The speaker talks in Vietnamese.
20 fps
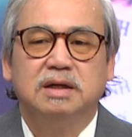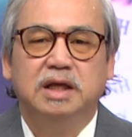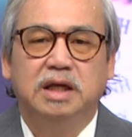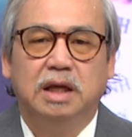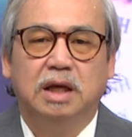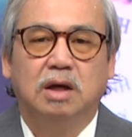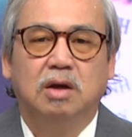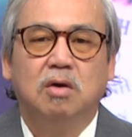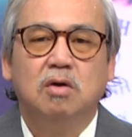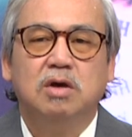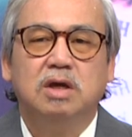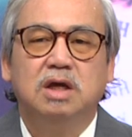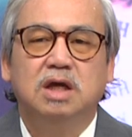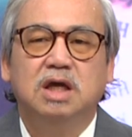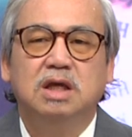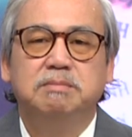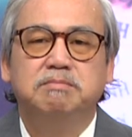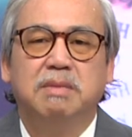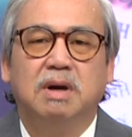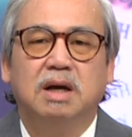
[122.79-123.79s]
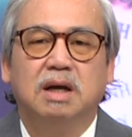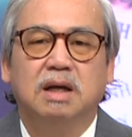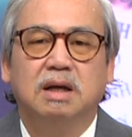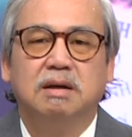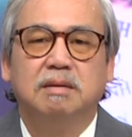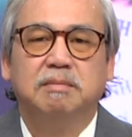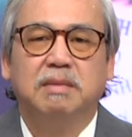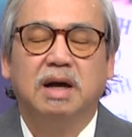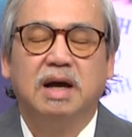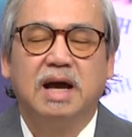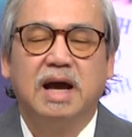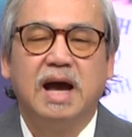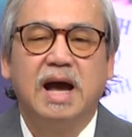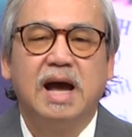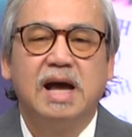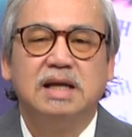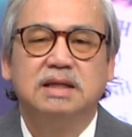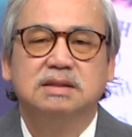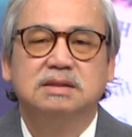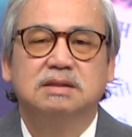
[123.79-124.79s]
điện có khi hít bằng bằng
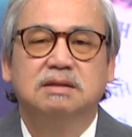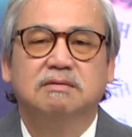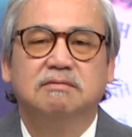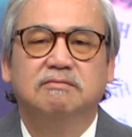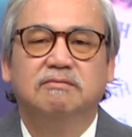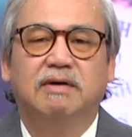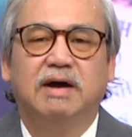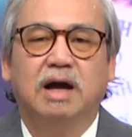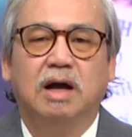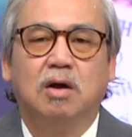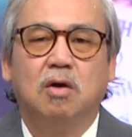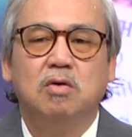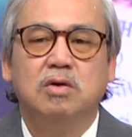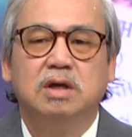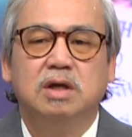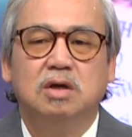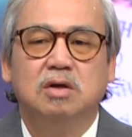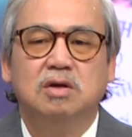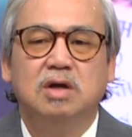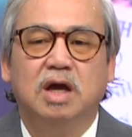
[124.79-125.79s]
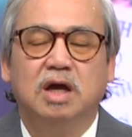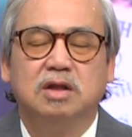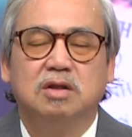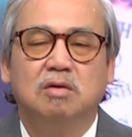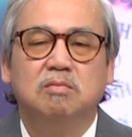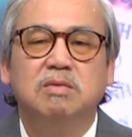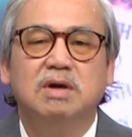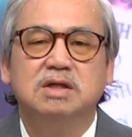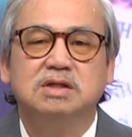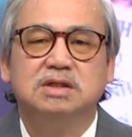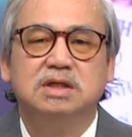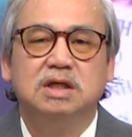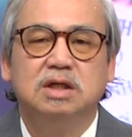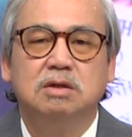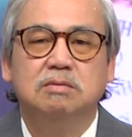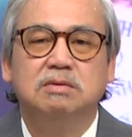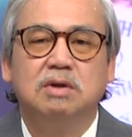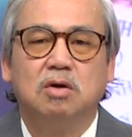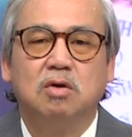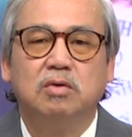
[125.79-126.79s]
ga và có khi hệ thống AC
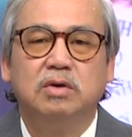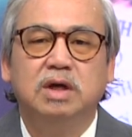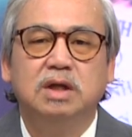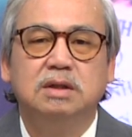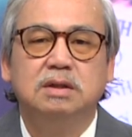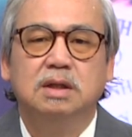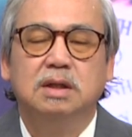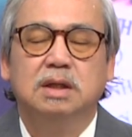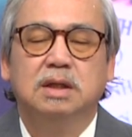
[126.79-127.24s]
chúng ta có hít